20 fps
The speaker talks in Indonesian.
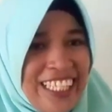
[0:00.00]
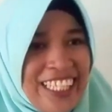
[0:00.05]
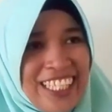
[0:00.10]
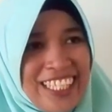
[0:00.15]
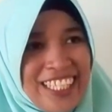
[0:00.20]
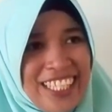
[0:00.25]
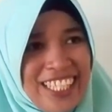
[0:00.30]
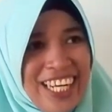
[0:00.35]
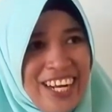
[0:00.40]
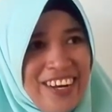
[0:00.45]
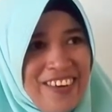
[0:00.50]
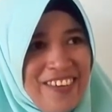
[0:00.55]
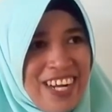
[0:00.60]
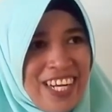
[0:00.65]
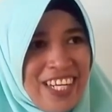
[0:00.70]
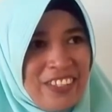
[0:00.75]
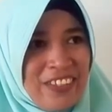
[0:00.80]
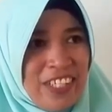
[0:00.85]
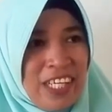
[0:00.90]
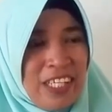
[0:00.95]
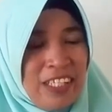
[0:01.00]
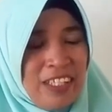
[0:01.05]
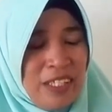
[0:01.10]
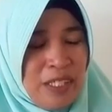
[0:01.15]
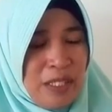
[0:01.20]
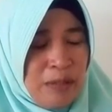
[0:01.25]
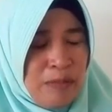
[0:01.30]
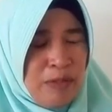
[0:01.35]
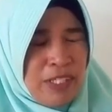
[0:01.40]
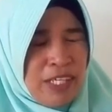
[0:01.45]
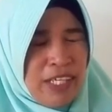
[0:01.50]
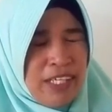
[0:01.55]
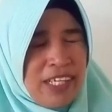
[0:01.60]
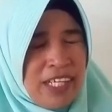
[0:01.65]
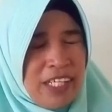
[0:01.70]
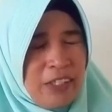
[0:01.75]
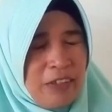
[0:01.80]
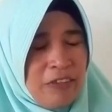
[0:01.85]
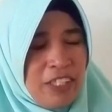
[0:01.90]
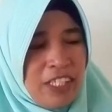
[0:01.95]
datang ke Singkawang gitu kan hmm. misalnya
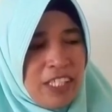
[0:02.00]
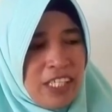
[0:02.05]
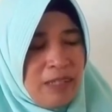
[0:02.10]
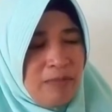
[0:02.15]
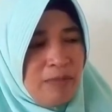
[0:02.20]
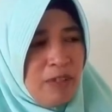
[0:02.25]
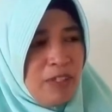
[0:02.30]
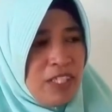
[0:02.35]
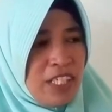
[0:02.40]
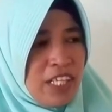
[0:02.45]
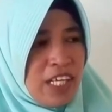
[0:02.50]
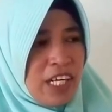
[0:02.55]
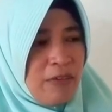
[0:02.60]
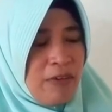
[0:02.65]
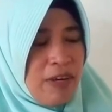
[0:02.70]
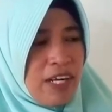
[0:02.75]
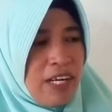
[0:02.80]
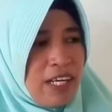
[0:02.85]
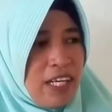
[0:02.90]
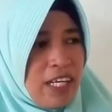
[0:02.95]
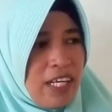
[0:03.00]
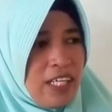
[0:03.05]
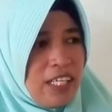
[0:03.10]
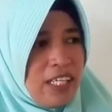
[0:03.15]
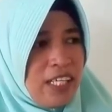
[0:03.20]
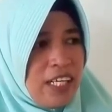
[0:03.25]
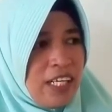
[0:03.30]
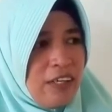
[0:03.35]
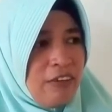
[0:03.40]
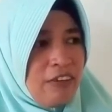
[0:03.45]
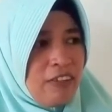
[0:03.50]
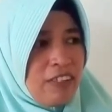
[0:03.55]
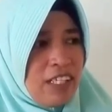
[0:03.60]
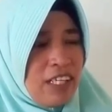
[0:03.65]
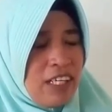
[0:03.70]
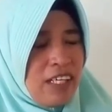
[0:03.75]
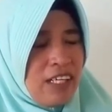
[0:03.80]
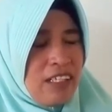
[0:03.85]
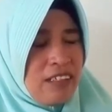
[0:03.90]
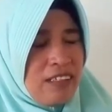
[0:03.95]
dengan keunikan bahwa Singkawang adalah
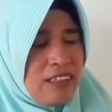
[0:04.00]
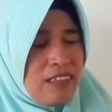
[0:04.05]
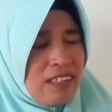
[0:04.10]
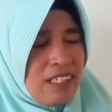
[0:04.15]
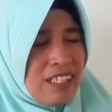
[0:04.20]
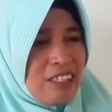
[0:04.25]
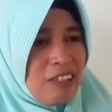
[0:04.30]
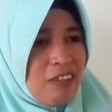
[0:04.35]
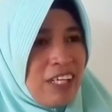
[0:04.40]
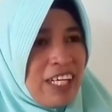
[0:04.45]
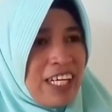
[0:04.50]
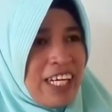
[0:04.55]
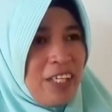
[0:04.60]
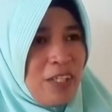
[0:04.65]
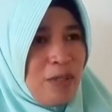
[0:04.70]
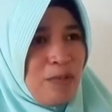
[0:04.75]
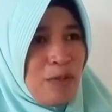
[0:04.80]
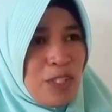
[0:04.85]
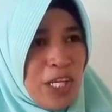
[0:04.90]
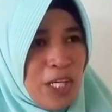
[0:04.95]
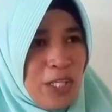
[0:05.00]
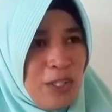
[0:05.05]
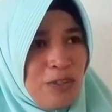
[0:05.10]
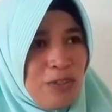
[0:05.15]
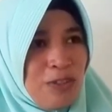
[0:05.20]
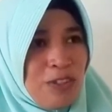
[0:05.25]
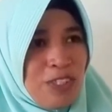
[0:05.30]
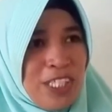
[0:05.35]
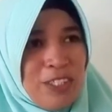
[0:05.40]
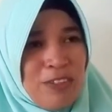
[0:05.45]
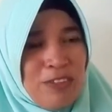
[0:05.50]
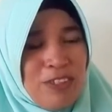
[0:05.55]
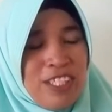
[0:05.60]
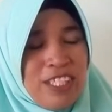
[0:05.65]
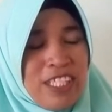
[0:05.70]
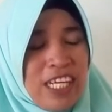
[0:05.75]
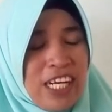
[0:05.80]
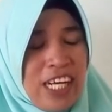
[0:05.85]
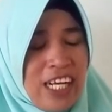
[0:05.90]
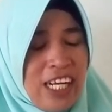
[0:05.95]
kota toleran nomor satu se
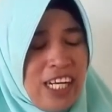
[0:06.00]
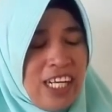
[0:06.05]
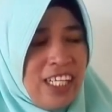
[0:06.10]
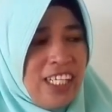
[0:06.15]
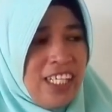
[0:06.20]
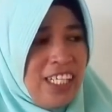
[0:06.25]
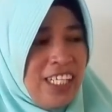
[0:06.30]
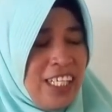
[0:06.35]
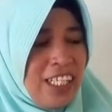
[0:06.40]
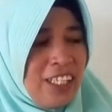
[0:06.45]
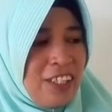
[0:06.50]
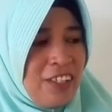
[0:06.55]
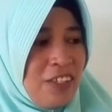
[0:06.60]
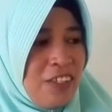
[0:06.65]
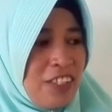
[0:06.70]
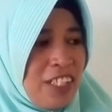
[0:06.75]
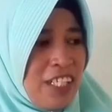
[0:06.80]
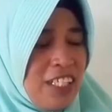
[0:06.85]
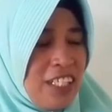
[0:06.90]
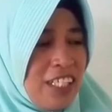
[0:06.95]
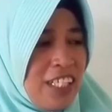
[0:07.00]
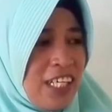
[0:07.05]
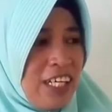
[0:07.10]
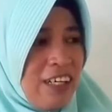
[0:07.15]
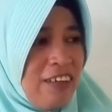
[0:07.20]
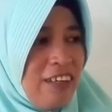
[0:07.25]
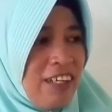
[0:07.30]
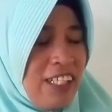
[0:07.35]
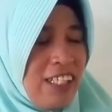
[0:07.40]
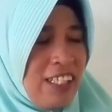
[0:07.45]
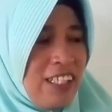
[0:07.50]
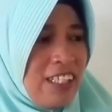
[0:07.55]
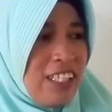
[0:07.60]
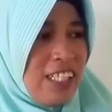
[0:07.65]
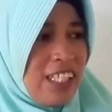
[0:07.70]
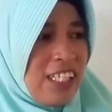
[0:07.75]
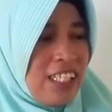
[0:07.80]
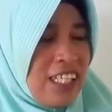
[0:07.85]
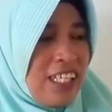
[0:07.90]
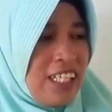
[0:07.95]
Indonesia iya. terus kota Singkawang
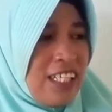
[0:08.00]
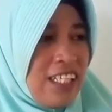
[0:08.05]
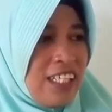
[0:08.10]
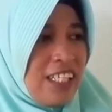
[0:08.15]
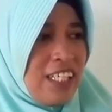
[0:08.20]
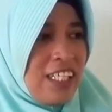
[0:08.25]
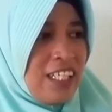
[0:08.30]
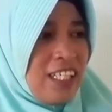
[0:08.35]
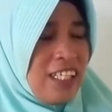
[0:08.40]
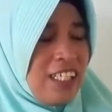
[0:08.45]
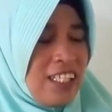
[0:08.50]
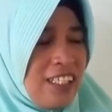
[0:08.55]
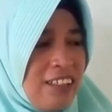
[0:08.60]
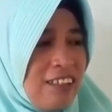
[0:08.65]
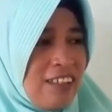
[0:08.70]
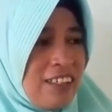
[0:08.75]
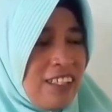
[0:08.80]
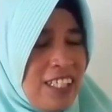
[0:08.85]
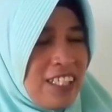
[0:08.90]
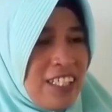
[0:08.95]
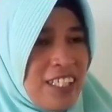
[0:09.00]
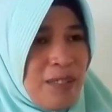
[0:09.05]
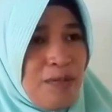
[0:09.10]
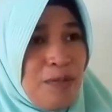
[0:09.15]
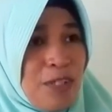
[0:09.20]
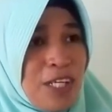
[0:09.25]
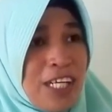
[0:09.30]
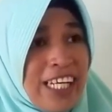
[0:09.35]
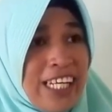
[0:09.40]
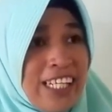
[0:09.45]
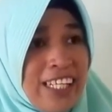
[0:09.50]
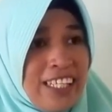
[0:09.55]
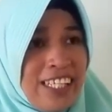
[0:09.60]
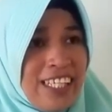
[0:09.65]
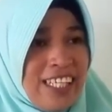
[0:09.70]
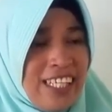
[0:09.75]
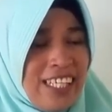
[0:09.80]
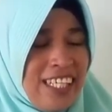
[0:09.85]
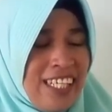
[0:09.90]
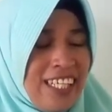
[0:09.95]
dikenal dengan kota seribu
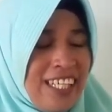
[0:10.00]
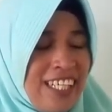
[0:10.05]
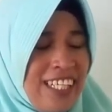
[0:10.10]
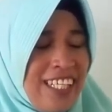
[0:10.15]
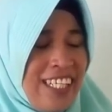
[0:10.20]
kelenteng